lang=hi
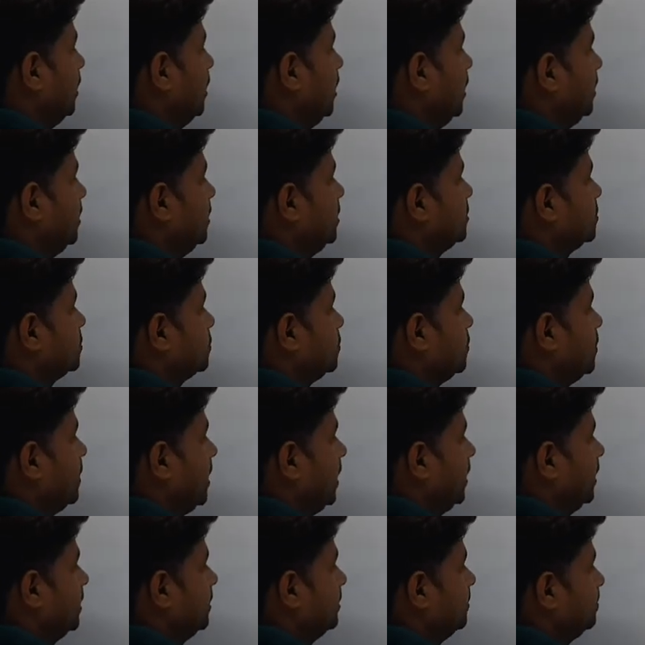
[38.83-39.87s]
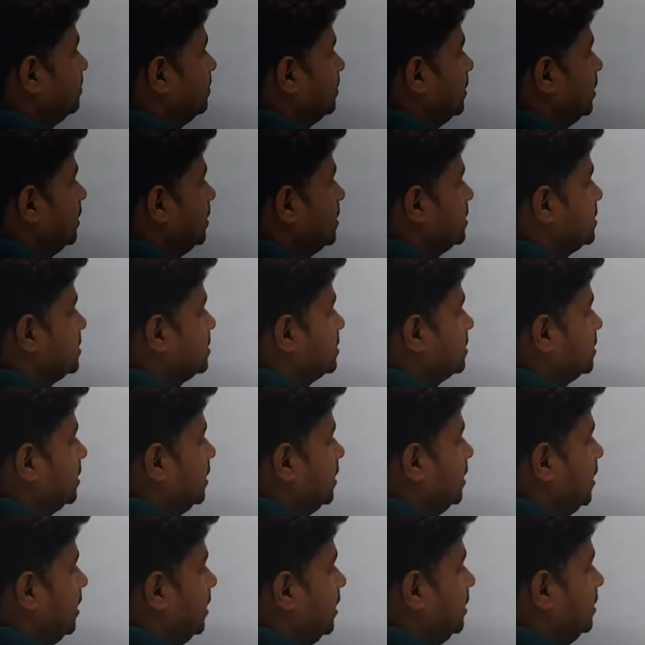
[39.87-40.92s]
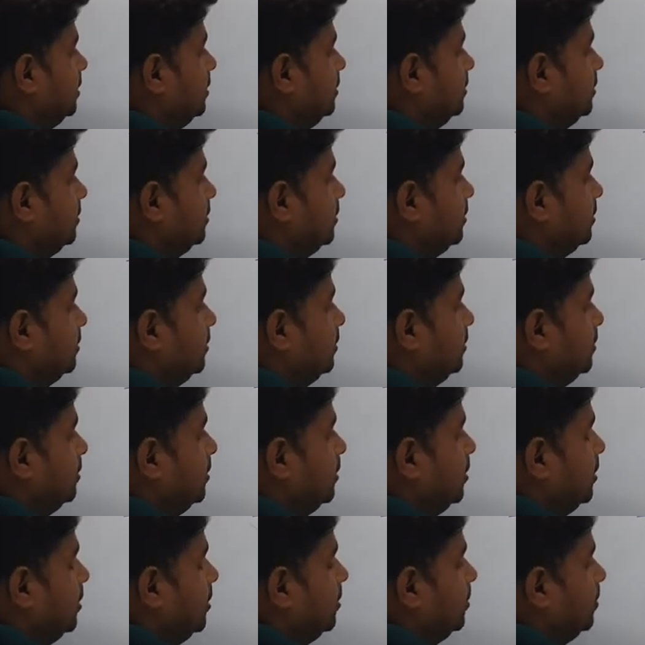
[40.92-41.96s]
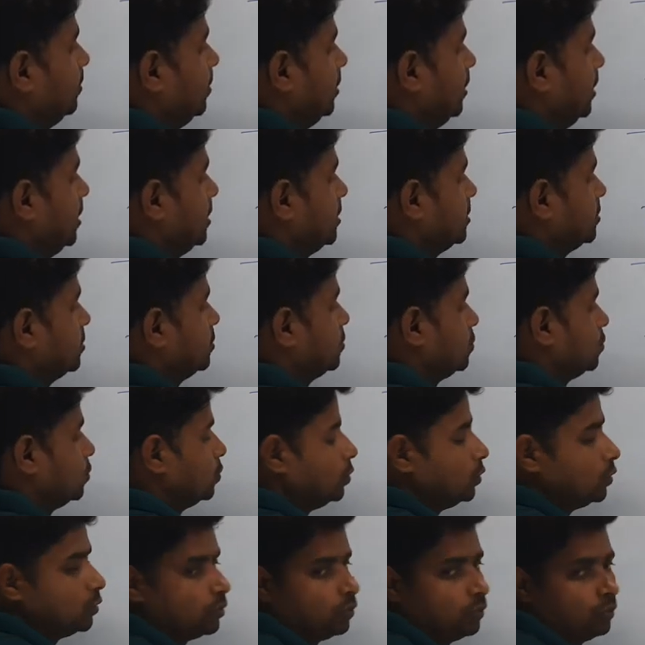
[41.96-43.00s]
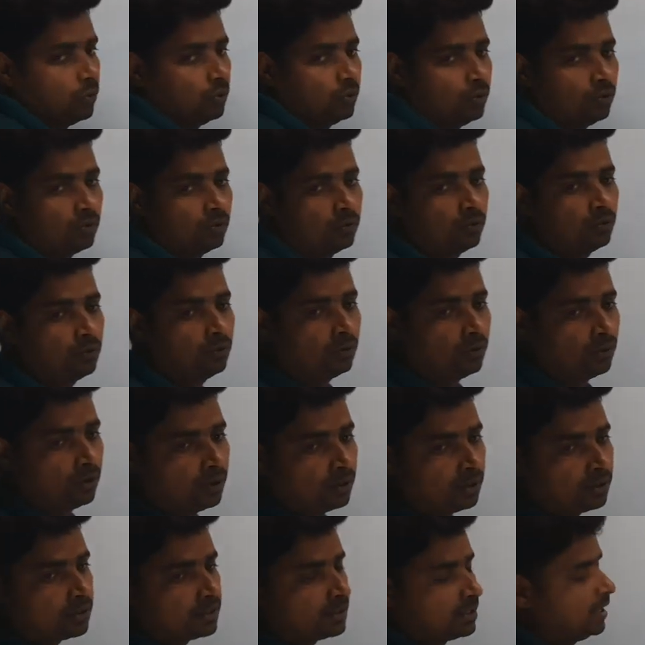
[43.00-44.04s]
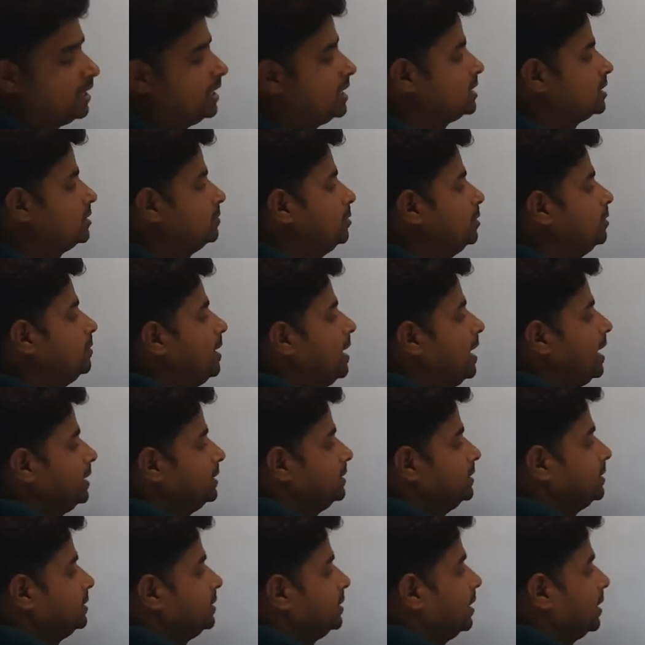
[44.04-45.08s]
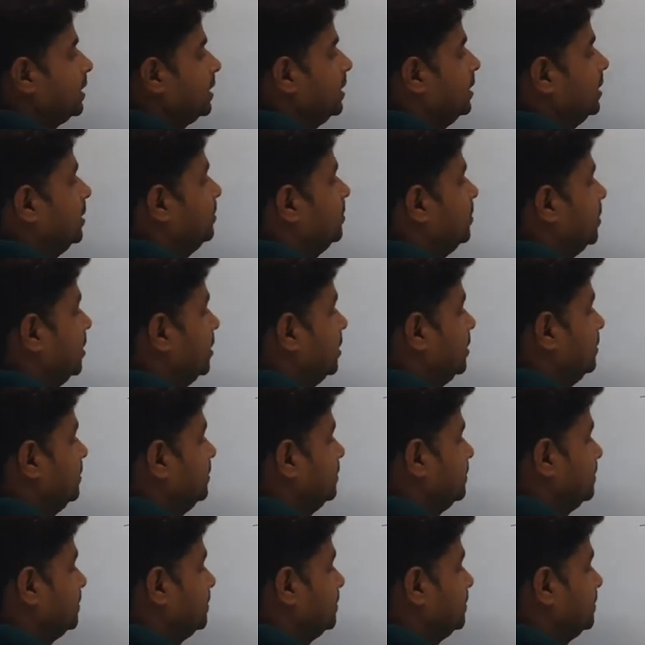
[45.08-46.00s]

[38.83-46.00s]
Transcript: एन स्क्वायर प्लस एन प्लस टू को छः से विभाजित करने पर